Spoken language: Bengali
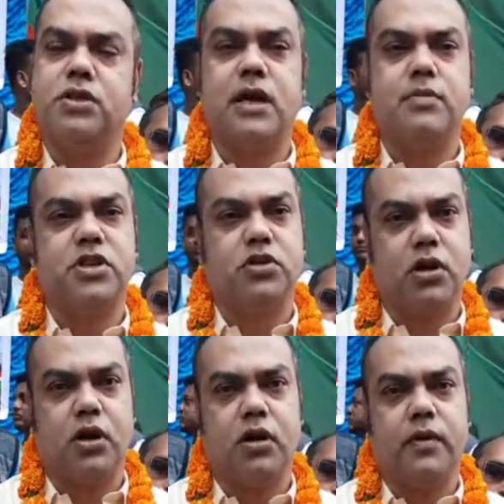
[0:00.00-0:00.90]
সার্ভিসের
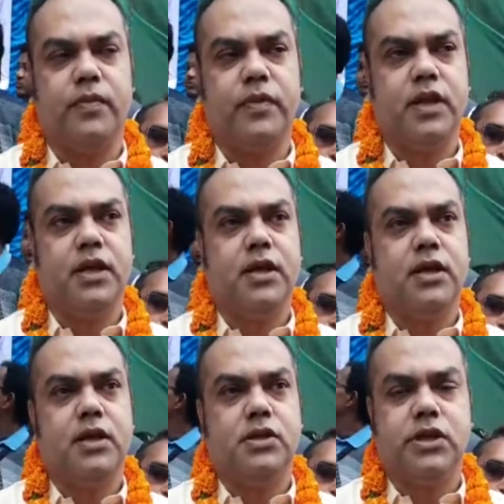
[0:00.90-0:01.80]
দরকার হয়
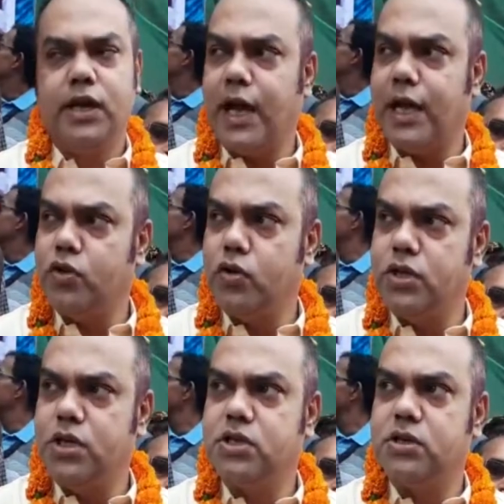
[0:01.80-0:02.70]
সেই
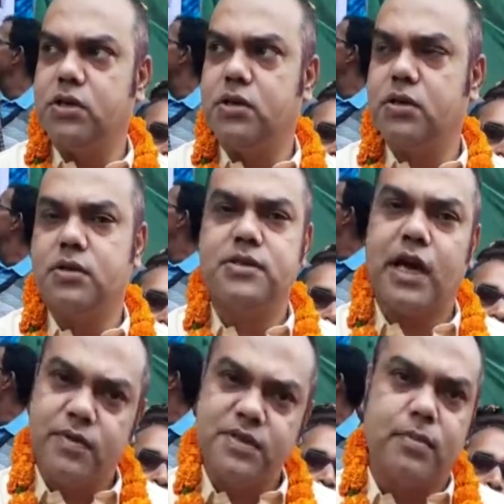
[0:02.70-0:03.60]
রাজনৈতিক
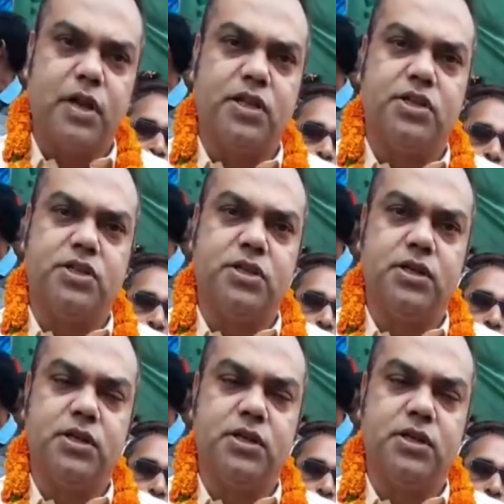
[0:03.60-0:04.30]
সার্ভিস আমরা দিচ্ছি